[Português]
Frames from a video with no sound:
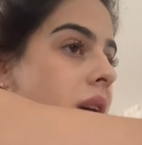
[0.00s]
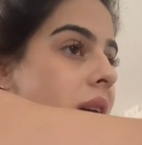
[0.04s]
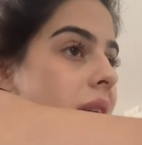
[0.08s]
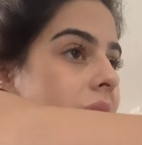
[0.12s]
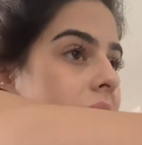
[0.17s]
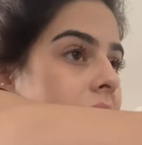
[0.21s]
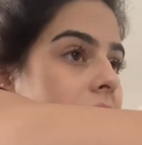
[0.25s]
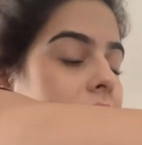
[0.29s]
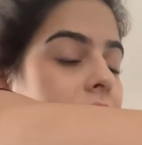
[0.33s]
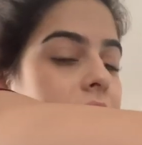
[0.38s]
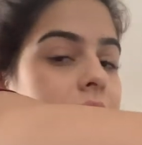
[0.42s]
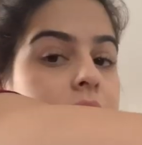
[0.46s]

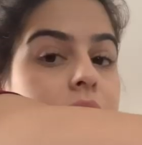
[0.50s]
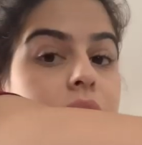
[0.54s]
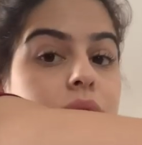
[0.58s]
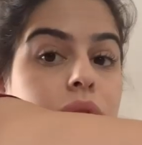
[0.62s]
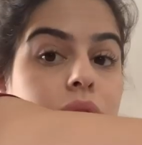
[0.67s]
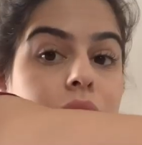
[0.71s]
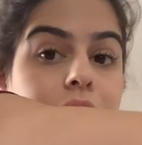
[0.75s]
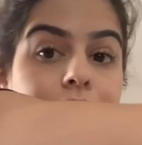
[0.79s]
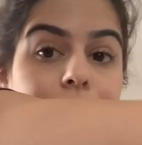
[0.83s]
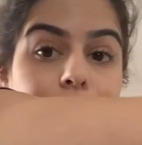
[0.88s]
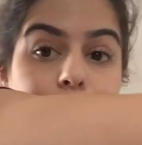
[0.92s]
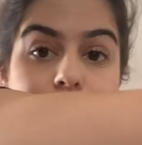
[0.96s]
É,
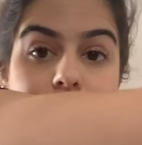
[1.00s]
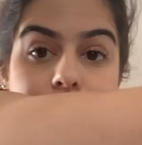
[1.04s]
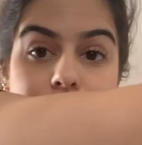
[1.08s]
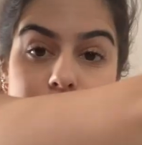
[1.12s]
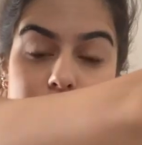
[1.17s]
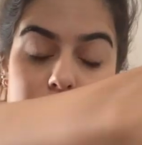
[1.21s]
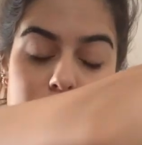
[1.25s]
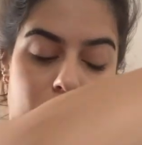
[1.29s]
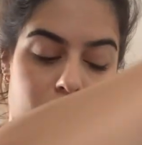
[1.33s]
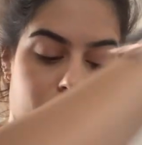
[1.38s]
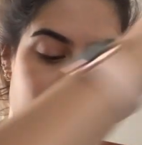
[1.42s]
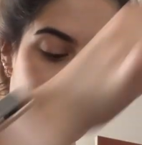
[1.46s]
estudei uma
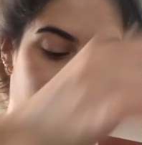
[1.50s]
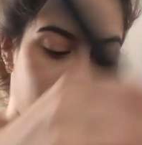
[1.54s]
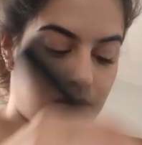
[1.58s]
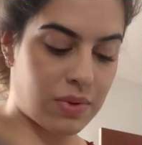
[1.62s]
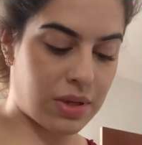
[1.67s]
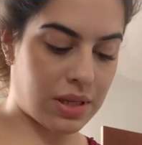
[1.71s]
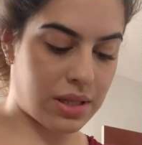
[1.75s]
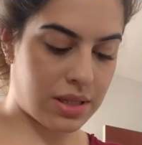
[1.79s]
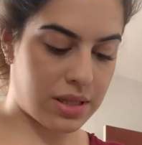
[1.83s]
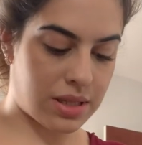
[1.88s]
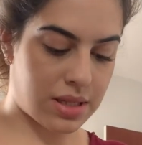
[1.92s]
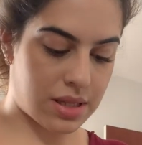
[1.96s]
videoaula da
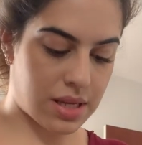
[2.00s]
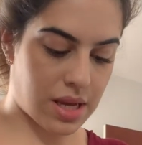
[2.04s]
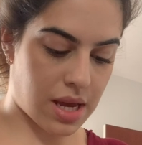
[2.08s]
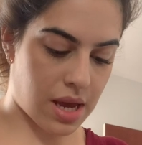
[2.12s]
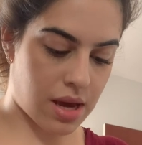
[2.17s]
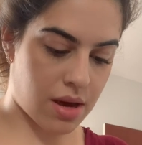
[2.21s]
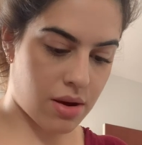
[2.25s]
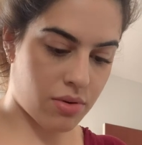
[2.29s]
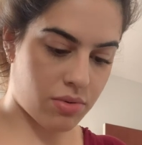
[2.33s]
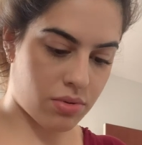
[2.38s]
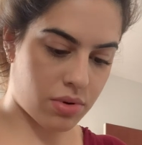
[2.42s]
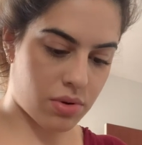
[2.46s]

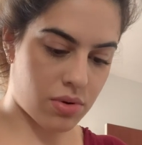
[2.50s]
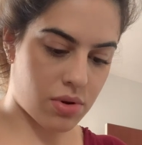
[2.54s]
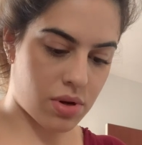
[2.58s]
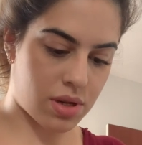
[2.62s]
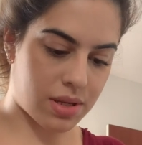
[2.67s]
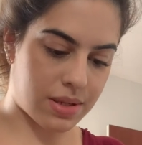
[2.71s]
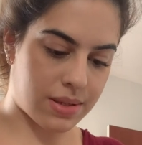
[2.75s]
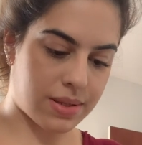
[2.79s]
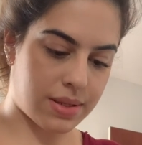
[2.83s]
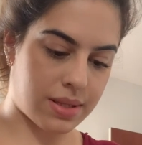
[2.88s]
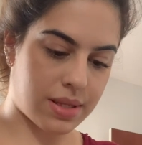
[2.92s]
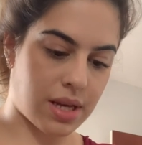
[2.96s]
Medicel
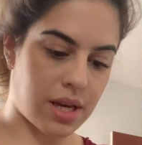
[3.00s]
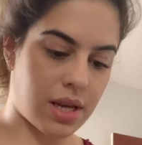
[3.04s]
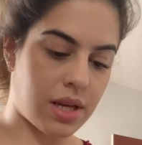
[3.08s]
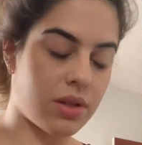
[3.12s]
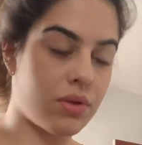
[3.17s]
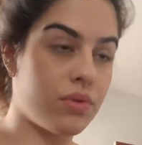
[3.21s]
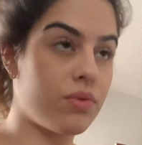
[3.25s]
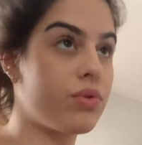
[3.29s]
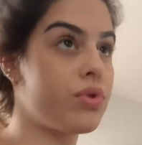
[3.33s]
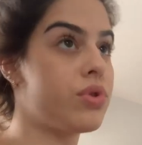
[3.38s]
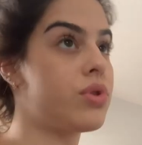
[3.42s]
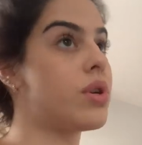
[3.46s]
agora
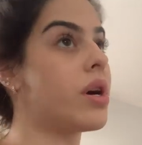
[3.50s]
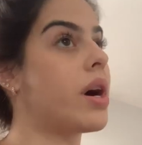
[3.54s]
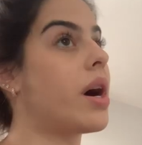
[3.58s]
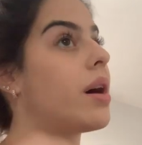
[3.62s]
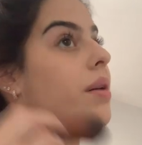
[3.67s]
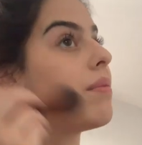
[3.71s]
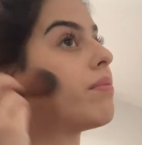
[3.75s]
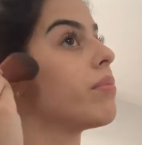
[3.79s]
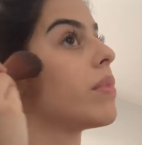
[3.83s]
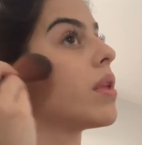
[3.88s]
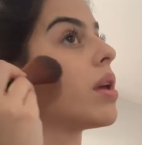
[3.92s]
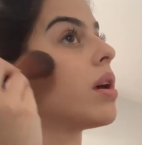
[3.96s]
cedo
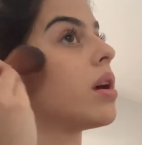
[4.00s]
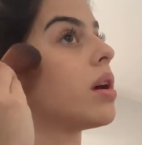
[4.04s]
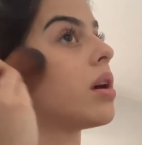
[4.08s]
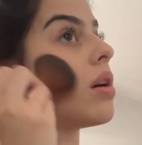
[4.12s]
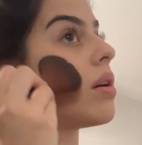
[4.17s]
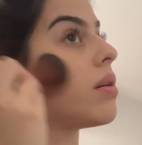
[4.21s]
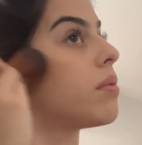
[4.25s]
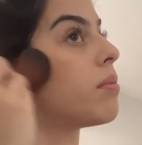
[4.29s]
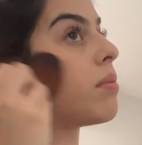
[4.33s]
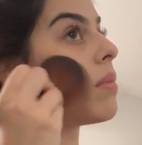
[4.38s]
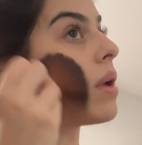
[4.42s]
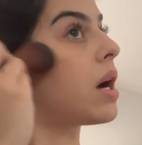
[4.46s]
já,
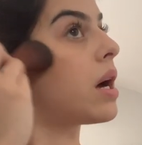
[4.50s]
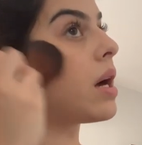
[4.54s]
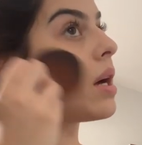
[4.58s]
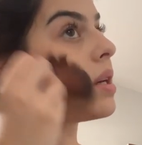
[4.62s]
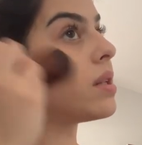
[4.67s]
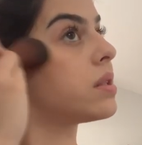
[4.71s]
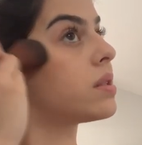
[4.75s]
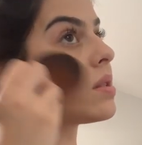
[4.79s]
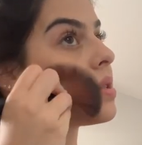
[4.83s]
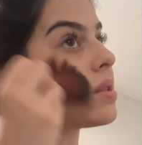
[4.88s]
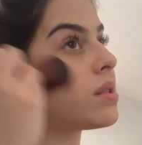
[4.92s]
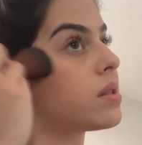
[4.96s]

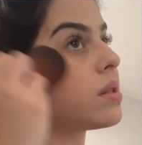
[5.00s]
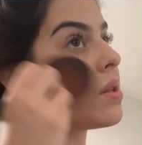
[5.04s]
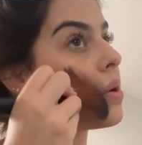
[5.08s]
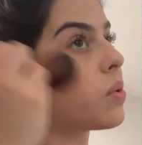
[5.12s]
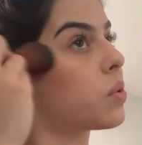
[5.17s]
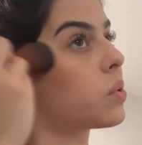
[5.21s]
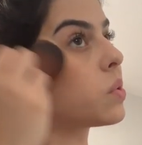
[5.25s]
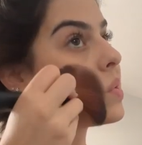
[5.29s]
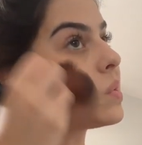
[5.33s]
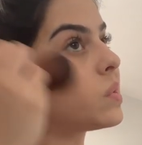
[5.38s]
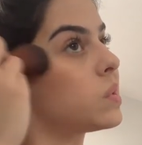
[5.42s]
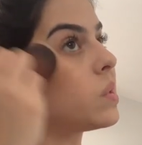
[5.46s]
mas não
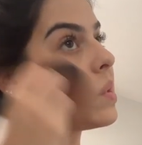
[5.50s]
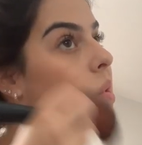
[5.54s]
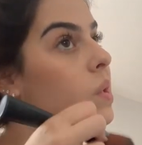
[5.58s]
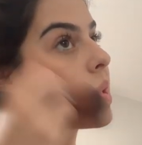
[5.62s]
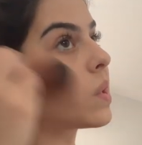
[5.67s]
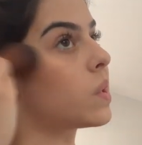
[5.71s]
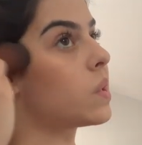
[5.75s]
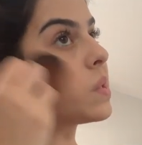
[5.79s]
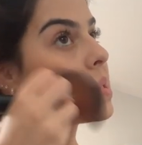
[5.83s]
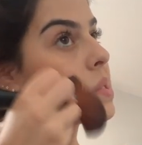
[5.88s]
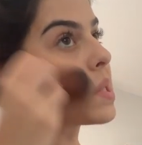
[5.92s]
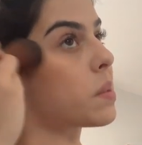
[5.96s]
consegui
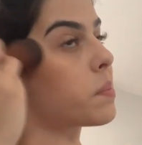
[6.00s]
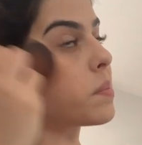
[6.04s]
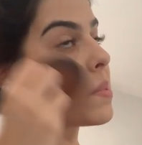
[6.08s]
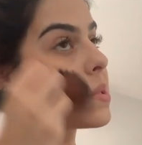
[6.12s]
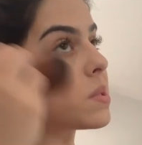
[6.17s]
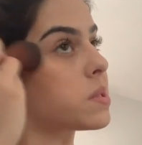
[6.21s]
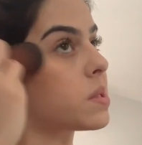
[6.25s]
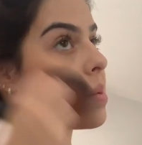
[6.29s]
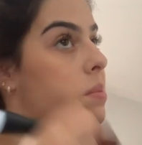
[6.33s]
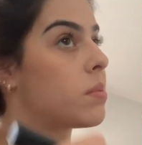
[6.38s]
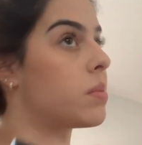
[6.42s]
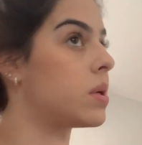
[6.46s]
organizar minha
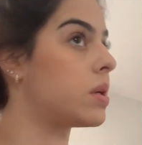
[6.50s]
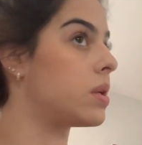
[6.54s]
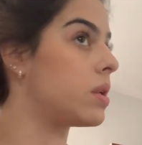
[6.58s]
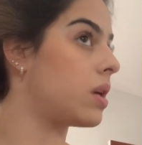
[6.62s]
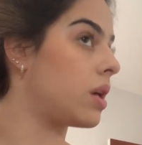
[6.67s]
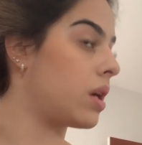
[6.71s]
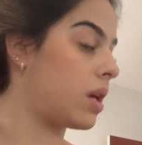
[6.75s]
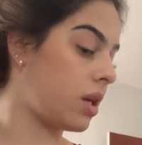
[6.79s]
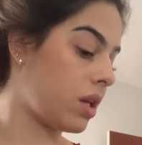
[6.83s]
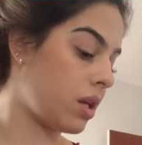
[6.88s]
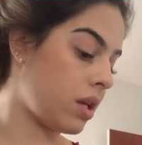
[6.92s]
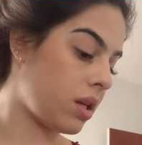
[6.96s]
semana
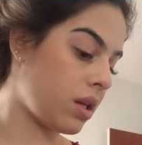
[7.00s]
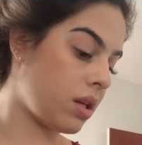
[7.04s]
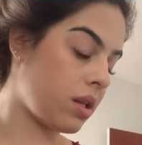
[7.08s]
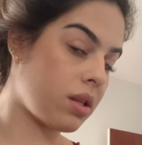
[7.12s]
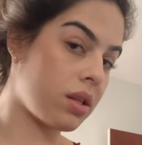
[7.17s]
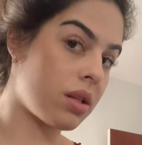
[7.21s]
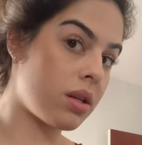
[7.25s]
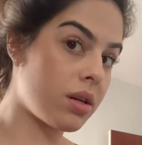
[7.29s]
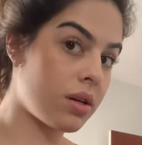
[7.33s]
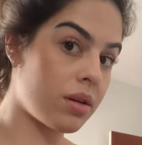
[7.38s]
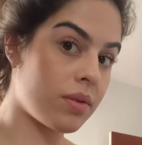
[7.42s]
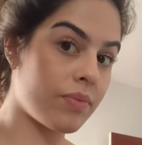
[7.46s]

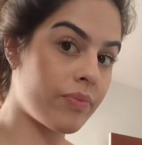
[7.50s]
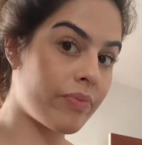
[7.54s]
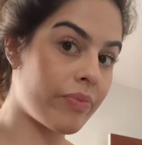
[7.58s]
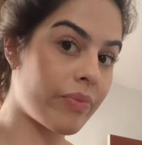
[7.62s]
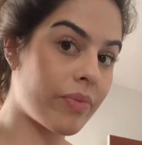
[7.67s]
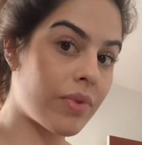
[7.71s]
ainda.